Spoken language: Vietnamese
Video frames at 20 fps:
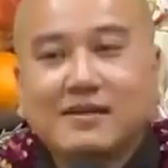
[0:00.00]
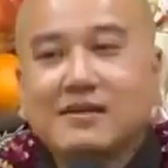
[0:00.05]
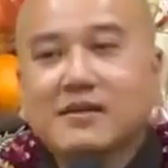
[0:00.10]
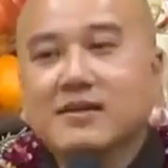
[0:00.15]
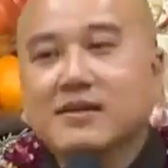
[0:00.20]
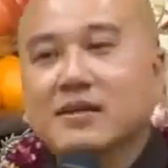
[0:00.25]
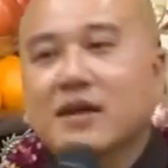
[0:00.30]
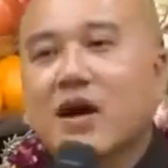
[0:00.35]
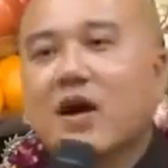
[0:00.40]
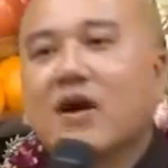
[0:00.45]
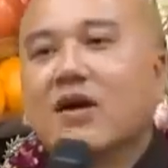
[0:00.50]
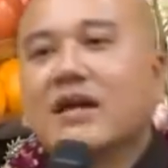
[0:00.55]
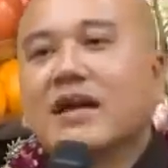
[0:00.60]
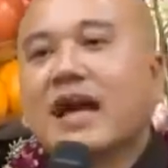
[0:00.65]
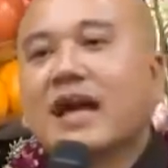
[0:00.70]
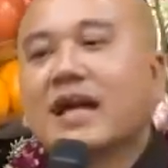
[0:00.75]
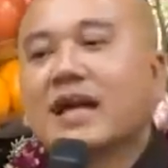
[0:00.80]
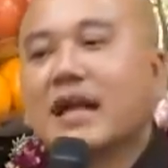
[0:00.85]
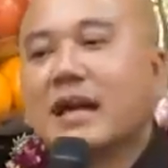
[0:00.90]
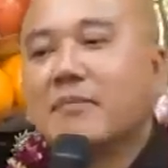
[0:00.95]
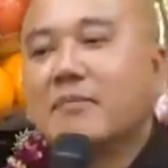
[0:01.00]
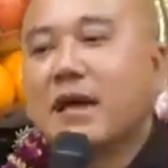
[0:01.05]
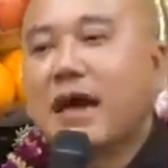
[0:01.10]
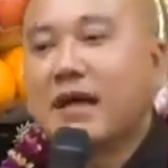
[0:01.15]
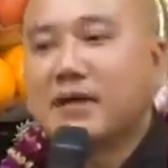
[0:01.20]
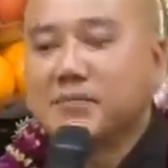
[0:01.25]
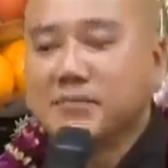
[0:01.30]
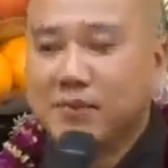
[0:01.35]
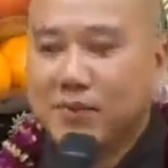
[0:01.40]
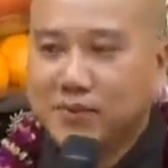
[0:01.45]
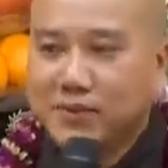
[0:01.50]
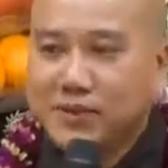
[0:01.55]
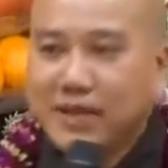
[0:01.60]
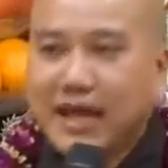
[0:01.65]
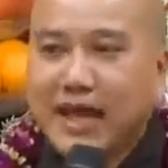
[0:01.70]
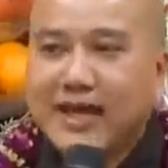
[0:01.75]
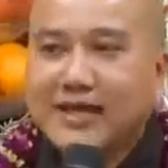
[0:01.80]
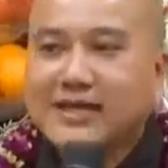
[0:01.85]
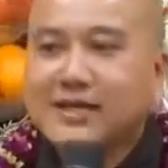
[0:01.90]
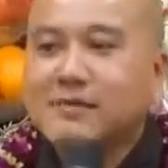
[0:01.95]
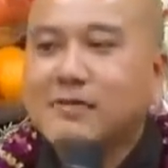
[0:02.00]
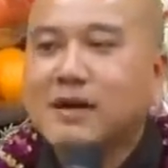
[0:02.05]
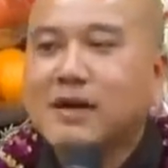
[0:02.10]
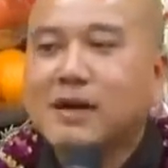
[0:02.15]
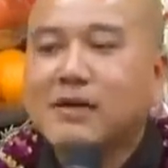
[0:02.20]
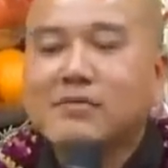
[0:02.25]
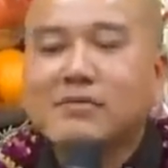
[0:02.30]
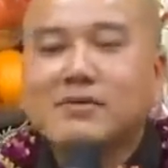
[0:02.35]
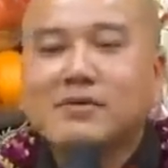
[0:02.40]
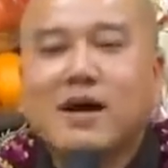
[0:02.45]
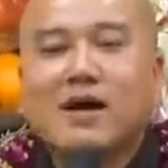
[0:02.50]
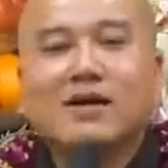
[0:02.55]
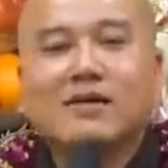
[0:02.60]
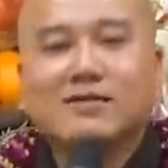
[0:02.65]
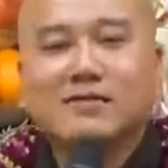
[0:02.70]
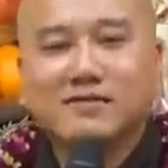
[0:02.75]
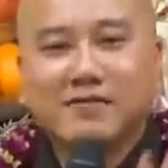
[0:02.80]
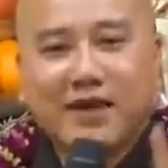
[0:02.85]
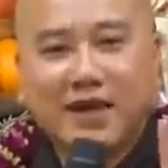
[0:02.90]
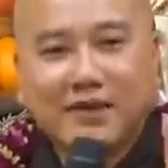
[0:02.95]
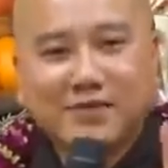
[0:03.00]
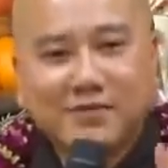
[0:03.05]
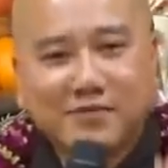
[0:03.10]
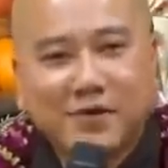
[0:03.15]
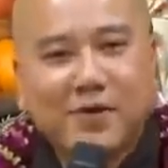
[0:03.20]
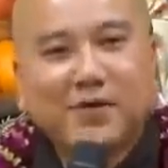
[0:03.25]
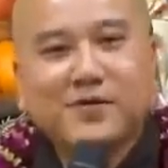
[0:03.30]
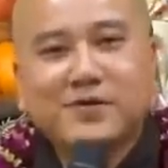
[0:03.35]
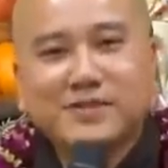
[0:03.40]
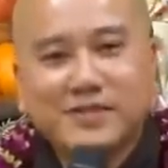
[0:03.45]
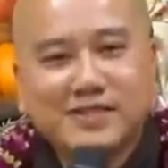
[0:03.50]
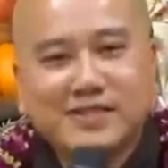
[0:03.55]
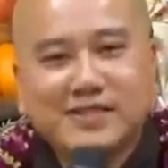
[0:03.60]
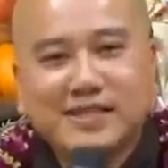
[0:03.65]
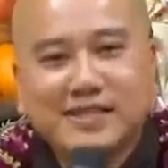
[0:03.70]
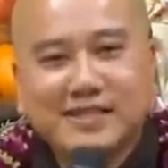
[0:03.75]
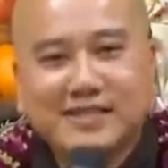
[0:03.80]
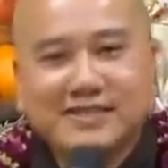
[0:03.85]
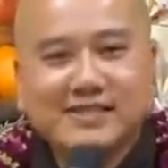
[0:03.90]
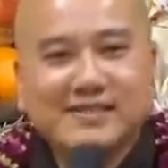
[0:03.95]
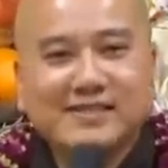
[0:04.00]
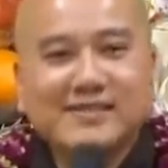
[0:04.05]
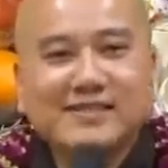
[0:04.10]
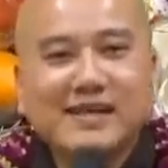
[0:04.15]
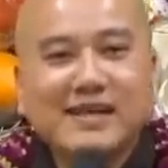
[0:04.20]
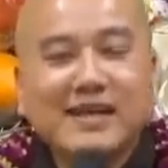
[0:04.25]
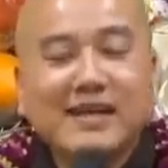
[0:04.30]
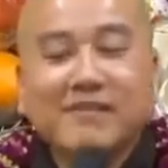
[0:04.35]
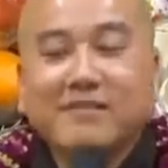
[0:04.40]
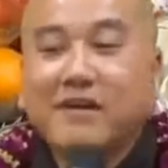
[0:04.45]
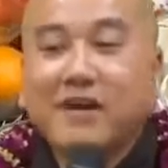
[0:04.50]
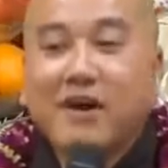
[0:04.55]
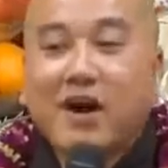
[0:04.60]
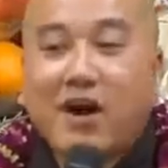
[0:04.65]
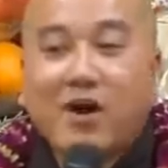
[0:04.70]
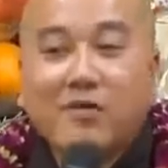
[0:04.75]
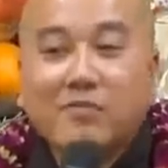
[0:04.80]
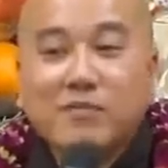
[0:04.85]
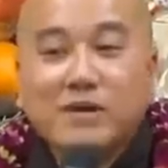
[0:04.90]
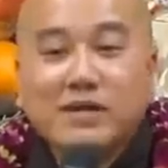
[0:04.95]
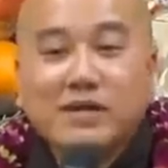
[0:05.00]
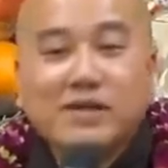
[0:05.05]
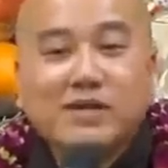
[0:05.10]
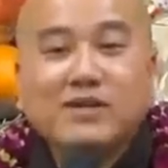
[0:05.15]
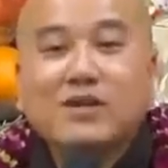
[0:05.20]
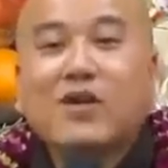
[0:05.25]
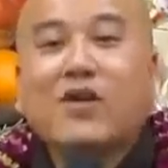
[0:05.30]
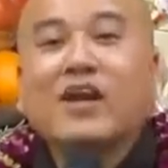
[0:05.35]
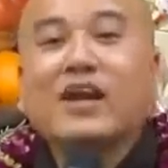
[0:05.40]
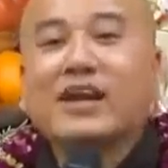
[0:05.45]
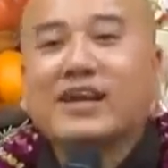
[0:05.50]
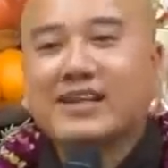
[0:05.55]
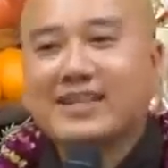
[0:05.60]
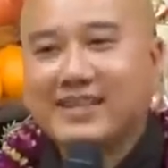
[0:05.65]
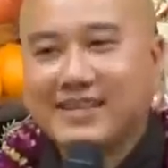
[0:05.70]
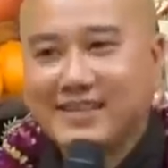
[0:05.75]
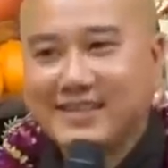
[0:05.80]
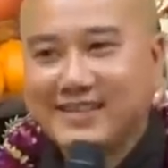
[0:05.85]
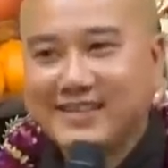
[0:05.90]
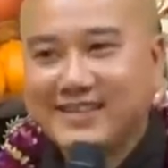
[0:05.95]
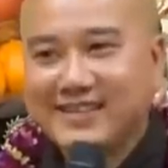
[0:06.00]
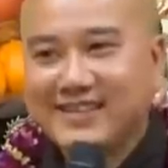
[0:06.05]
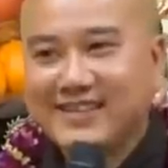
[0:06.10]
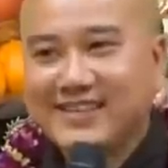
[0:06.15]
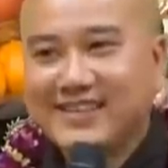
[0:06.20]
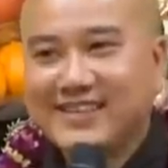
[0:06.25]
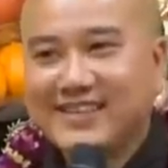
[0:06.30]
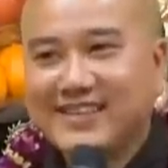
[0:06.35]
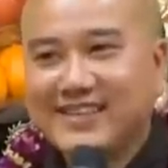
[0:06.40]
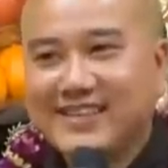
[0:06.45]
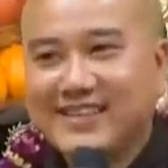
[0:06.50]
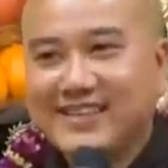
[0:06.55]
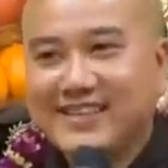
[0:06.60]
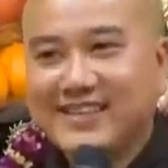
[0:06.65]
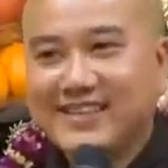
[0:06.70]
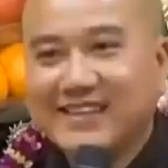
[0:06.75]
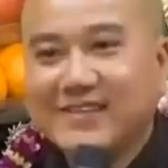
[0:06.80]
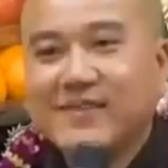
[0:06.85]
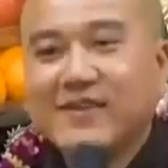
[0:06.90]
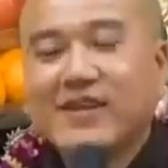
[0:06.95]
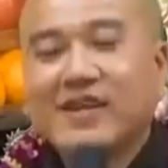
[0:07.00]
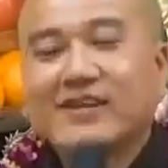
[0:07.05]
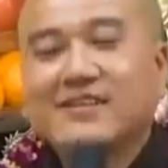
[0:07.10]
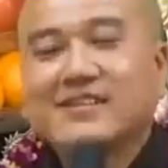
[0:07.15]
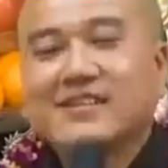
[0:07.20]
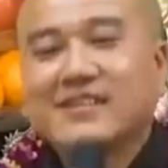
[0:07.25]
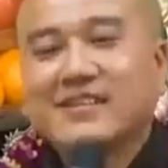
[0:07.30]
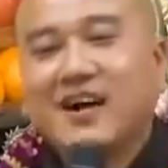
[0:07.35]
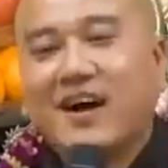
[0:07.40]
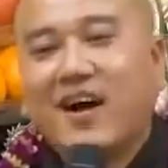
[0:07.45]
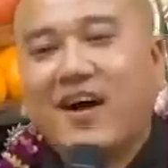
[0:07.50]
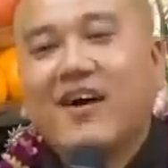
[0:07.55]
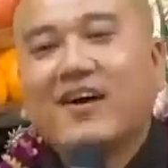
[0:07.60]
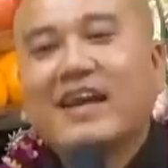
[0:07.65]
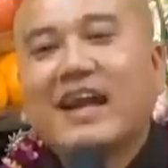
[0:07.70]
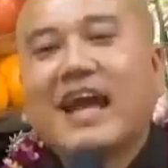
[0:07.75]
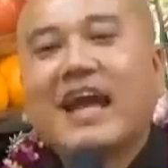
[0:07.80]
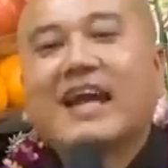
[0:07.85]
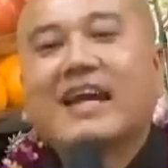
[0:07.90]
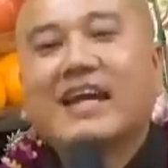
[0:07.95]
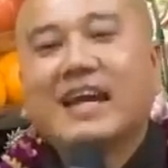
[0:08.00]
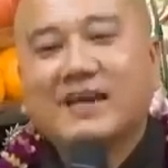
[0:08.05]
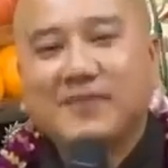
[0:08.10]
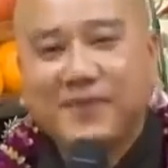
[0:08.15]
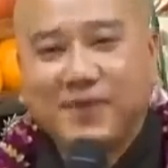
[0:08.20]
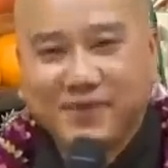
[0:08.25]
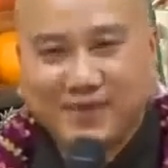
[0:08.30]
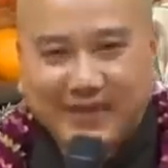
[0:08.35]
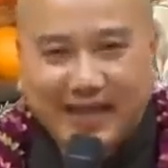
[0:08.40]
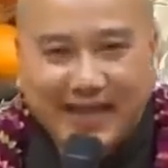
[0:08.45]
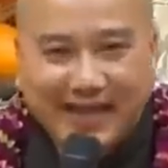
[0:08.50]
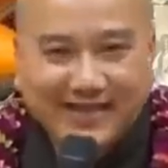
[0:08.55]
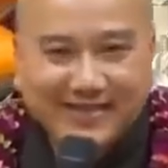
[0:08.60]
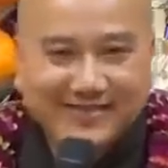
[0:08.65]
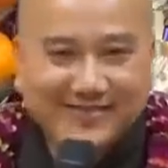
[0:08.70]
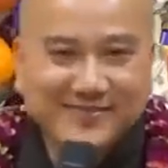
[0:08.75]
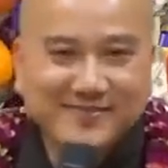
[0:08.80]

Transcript: người đó đang làm hạnh Bồ Tát, nhưng mà không cần phải phô trương hình tướng, và họ không biết cái đó gọi là cái gì, nhưng mà thật sự họ đang là Bồ Tát.